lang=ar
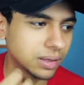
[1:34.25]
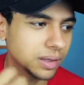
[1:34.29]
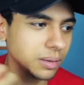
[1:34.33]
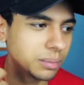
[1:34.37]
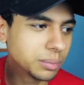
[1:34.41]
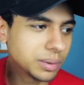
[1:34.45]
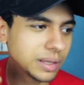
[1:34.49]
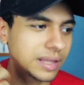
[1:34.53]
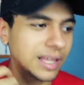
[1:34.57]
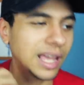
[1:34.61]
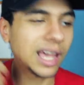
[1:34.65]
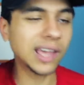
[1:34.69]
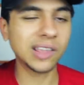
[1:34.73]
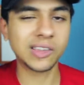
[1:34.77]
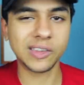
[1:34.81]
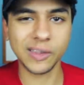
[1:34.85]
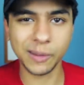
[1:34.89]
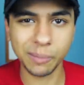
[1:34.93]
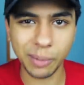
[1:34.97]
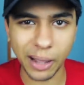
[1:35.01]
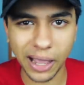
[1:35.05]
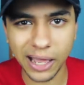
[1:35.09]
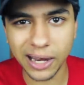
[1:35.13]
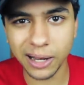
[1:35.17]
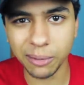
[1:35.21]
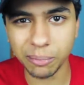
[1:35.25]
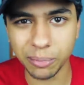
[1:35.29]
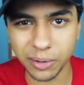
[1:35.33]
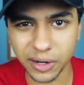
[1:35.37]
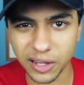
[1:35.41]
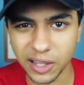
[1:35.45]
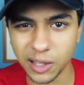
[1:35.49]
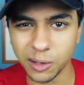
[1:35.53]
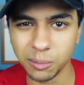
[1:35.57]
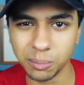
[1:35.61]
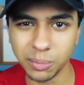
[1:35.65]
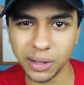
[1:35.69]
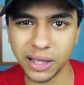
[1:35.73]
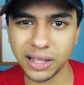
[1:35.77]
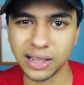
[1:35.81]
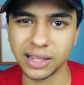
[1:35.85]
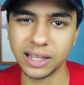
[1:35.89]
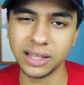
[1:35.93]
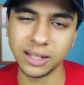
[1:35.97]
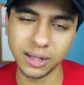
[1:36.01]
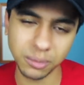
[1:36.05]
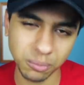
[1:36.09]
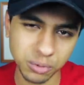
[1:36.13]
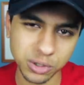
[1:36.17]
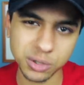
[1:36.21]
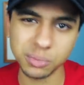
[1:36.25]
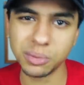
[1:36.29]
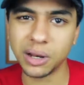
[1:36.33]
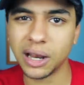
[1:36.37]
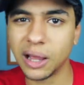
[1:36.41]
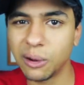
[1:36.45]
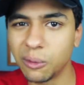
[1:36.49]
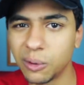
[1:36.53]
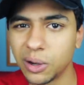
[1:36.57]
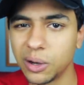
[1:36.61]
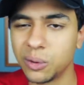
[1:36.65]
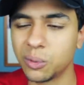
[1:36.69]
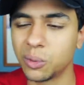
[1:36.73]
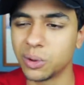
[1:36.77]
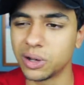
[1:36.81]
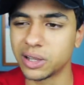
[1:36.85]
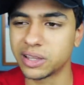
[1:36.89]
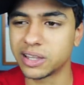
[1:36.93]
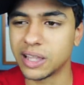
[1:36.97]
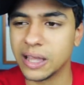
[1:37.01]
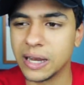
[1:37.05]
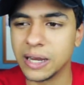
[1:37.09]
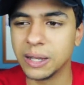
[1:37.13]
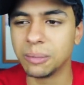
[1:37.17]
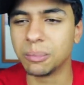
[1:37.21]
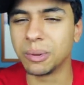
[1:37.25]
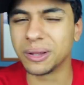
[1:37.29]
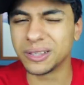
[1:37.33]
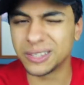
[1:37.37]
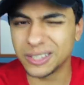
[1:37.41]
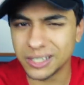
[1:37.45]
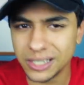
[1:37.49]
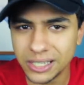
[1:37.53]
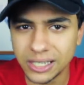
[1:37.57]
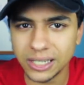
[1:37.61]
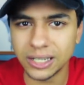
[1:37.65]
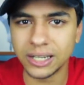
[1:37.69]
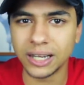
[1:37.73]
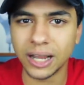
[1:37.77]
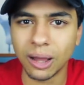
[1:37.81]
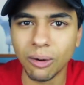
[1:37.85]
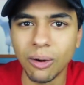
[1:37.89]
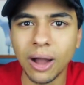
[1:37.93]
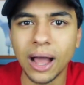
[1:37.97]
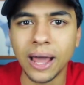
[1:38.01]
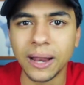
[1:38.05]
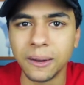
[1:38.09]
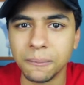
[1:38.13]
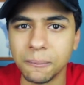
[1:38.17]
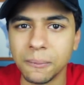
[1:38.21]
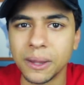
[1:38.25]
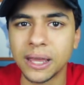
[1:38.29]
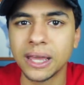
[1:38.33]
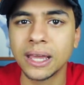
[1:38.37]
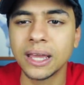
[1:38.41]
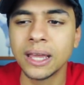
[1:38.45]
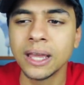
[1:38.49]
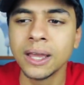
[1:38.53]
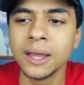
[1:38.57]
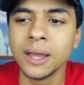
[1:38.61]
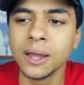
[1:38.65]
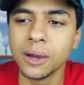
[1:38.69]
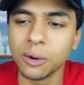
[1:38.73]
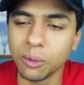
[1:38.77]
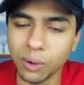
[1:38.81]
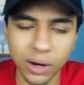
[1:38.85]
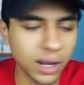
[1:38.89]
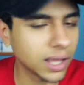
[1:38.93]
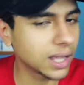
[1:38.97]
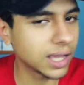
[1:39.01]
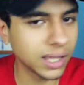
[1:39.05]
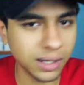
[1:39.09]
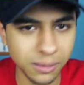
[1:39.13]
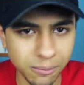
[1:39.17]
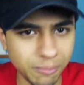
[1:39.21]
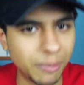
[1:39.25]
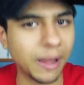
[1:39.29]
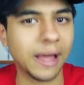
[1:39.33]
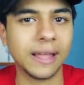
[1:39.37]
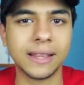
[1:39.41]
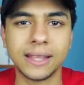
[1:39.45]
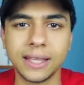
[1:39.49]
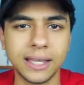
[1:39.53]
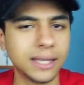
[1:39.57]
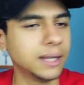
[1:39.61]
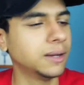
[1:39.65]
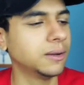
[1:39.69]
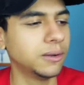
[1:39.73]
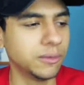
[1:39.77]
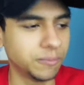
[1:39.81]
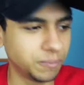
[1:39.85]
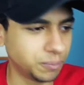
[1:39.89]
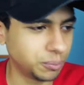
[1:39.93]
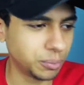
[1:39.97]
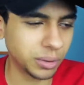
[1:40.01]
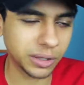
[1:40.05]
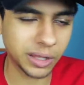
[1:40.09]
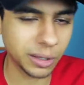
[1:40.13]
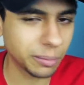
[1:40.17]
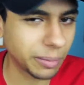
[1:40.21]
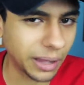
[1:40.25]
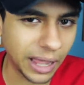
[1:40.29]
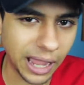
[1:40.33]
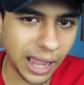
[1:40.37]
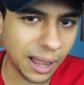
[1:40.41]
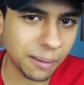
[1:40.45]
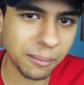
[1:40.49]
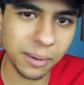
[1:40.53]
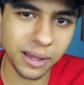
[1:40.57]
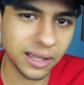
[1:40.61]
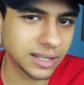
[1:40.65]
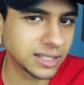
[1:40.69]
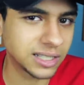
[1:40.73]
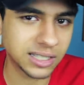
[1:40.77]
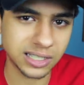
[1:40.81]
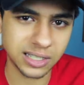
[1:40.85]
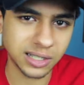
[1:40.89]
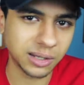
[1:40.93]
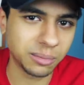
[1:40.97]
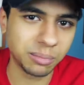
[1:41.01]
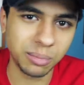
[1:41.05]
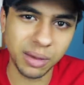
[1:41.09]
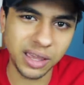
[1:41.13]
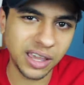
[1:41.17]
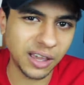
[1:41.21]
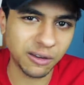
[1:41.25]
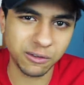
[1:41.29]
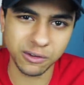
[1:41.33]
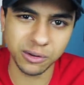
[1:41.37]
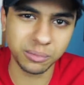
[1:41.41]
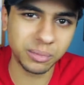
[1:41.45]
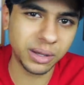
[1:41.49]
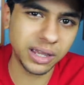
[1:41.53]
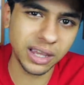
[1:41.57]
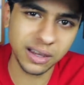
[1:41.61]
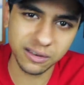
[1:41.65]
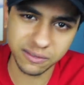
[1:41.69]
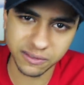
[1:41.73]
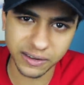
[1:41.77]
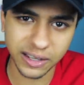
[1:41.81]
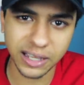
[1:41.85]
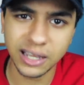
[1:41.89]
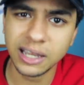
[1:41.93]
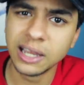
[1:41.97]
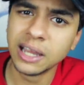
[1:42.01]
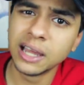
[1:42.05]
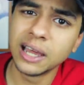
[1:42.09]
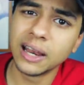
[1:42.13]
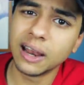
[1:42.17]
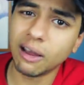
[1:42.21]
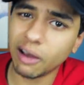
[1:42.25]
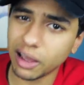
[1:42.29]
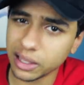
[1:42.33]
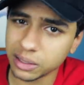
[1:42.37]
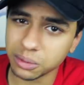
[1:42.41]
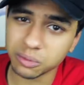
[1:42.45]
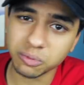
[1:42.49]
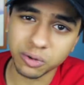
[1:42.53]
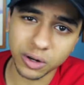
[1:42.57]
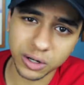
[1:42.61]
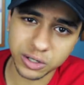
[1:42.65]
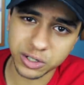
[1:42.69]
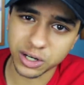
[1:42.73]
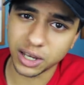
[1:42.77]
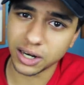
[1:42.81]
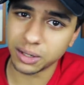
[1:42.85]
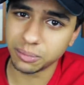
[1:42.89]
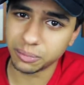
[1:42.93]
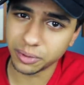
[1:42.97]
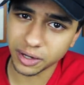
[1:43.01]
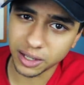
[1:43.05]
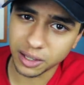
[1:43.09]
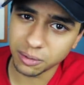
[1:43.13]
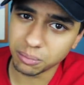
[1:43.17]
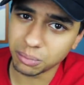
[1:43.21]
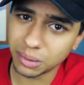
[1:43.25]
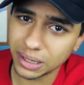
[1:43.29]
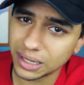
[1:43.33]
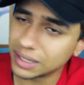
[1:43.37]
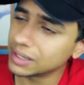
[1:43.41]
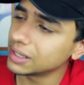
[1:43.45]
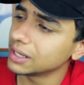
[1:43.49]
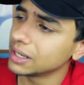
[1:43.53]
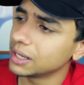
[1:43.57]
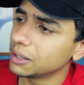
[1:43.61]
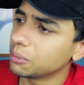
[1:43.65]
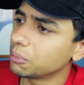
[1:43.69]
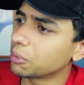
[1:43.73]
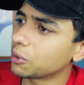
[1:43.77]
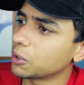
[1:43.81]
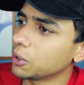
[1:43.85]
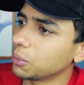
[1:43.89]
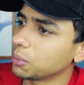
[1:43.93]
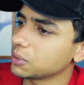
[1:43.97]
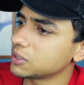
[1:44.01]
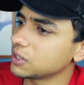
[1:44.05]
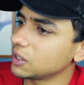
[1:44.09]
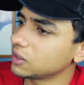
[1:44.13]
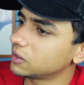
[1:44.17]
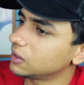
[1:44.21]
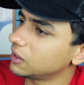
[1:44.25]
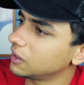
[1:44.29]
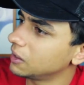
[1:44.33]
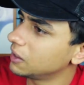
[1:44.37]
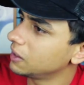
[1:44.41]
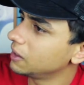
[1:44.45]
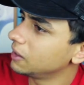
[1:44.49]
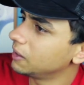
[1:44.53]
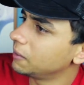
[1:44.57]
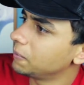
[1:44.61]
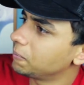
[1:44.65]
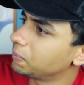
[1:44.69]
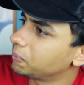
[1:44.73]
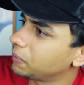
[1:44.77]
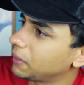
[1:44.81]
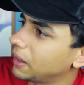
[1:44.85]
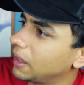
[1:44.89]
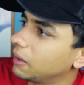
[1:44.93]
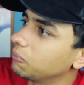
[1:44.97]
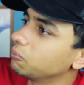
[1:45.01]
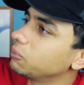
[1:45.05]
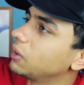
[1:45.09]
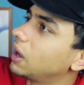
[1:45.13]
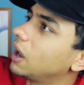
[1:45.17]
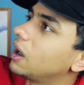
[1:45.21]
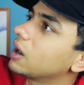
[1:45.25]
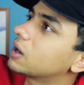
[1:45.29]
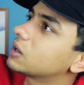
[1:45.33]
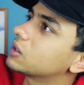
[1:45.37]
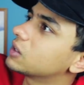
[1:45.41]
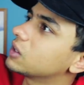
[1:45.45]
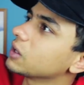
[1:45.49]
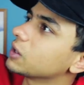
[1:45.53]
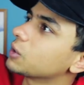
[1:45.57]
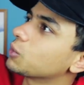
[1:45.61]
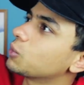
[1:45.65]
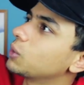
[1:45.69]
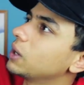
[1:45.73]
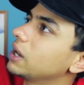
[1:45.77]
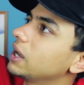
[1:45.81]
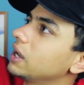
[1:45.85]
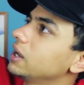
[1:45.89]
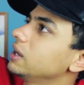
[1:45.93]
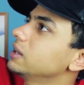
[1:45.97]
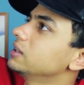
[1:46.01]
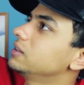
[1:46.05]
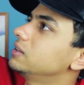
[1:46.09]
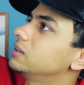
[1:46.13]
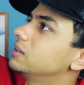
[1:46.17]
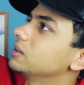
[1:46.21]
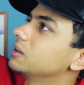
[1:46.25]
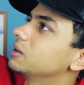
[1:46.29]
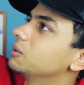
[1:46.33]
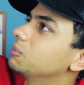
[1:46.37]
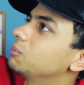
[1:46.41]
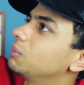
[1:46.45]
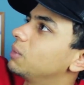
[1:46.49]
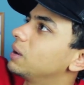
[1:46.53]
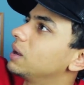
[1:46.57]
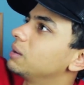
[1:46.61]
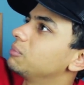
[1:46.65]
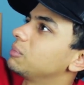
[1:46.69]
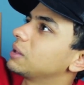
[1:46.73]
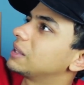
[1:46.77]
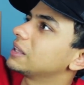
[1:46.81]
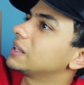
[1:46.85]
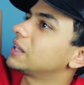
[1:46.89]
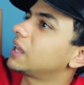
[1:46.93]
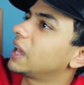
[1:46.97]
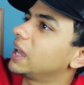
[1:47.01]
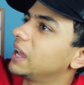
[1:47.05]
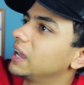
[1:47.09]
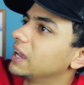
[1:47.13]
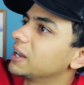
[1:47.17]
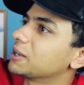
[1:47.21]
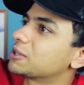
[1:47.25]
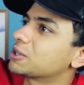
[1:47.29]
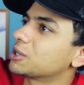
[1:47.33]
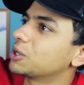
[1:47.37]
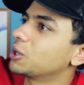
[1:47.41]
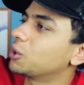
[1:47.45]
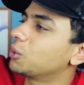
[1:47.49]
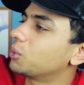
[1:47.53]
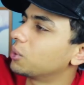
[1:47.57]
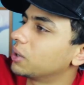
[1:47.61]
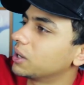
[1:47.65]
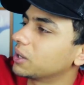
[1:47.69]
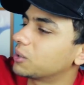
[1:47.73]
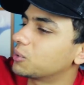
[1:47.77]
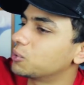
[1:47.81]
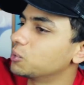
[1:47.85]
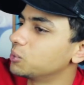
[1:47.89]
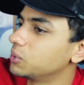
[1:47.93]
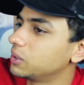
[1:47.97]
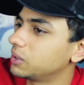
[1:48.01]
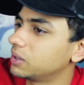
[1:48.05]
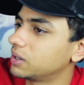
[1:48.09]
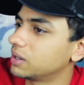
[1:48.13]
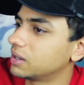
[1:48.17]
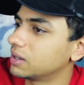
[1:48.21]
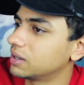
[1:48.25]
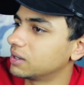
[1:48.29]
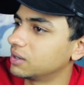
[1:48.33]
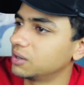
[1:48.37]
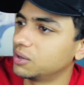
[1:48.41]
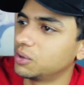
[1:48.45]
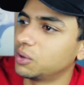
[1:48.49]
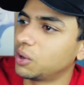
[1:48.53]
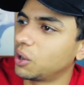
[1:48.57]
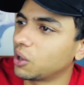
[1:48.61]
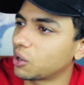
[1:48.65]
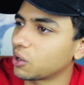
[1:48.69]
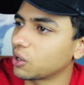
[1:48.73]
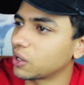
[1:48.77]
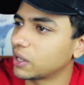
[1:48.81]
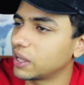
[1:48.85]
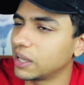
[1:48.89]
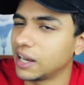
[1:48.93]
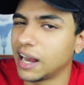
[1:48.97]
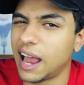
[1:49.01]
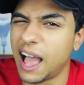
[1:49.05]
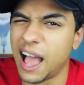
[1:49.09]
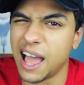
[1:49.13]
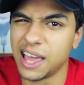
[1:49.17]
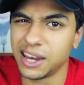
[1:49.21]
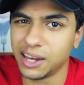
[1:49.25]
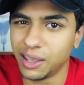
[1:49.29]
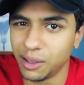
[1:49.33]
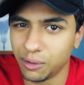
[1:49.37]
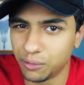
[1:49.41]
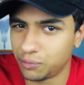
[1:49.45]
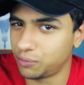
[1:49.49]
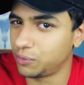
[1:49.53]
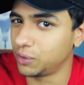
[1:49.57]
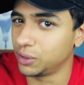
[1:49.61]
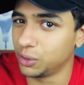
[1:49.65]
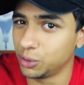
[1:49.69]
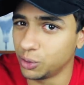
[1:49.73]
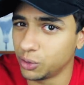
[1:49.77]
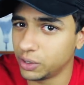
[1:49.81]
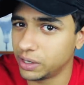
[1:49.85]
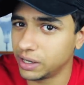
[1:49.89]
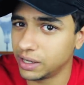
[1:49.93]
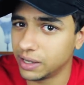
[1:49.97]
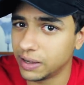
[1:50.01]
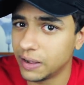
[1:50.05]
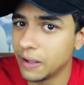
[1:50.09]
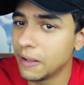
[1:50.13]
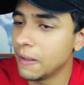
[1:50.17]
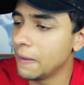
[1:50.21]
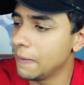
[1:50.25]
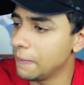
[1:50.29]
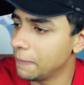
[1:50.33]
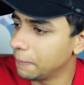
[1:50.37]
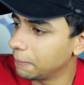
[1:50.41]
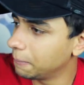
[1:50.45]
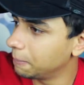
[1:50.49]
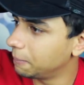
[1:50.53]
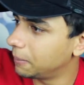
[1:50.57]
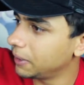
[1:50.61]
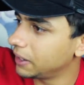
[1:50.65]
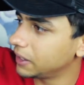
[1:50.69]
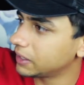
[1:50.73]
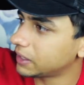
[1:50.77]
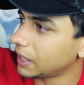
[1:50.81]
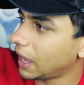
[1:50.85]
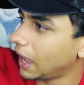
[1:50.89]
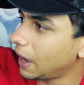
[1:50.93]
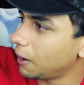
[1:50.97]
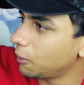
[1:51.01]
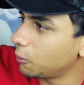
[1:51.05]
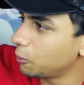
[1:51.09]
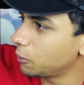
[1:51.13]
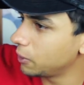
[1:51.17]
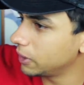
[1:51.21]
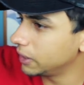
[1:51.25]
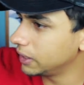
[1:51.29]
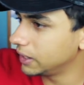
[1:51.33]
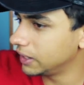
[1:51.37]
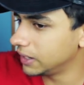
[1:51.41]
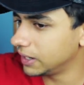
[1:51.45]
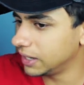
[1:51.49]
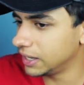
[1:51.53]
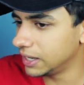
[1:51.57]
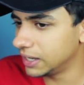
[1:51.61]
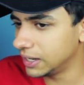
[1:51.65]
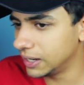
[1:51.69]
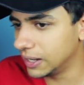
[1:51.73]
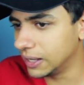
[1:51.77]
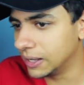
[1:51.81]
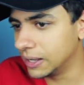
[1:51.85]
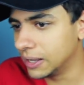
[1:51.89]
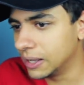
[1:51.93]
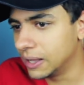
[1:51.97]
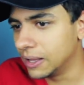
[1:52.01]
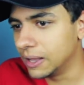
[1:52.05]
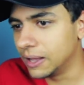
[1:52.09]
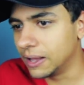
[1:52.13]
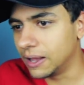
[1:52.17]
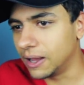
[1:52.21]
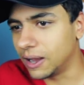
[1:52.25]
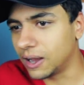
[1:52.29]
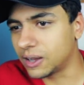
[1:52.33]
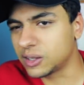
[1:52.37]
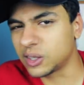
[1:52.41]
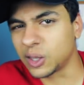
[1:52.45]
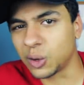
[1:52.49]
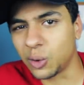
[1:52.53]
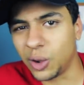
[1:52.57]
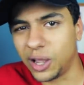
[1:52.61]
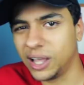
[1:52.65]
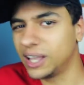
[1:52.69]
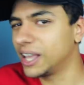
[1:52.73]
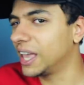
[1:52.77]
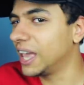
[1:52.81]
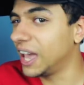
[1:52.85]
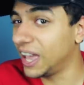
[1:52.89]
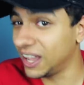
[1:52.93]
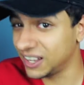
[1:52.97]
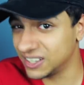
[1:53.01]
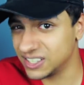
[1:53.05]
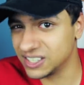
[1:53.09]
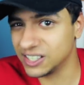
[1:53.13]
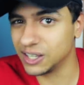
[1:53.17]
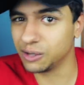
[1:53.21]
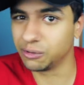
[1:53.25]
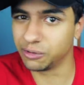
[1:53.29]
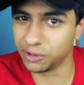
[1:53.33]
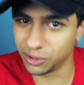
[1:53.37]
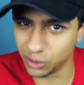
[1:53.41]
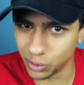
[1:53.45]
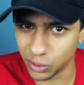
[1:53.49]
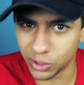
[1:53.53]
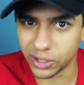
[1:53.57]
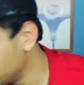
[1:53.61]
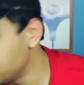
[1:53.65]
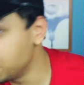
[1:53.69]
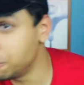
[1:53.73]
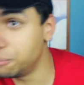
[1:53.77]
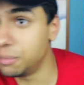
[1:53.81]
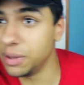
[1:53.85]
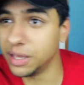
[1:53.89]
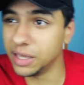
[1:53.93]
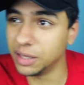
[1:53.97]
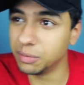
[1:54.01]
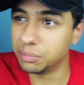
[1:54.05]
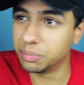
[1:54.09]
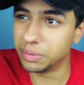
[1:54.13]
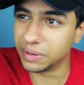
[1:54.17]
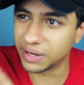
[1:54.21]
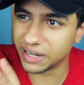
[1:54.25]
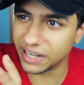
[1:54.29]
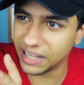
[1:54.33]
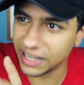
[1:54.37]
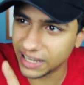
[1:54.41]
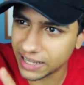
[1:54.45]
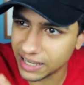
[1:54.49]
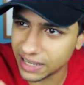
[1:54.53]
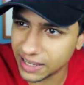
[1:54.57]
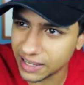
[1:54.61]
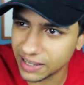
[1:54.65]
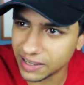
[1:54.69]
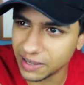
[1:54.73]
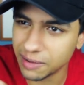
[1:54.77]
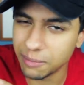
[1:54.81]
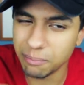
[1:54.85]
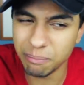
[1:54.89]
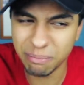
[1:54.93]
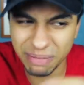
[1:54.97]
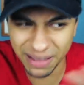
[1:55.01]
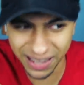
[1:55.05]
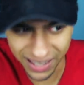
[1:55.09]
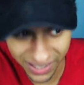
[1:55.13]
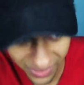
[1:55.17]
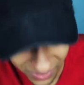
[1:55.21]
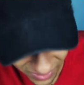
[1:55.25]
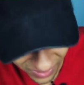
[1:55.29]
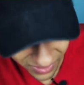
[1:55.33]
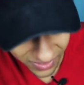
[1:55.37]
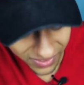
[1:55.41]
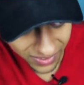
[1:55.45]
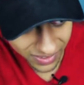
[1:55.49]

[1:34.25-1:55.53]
بتعتب على بريكن باد لان الموسم الاول والتاني بطيء نوعا ما ولكن بعدين بتبقى حماس 100% فلو حد ما اتفرجش على بريكن باد بكل بساطه اكتر واحد ما, ما تتخيلش ان هو يكون راجل عنيف في الدنيا بيتحول الى اكتر واحد جانكستا في الدنيا ببريك باد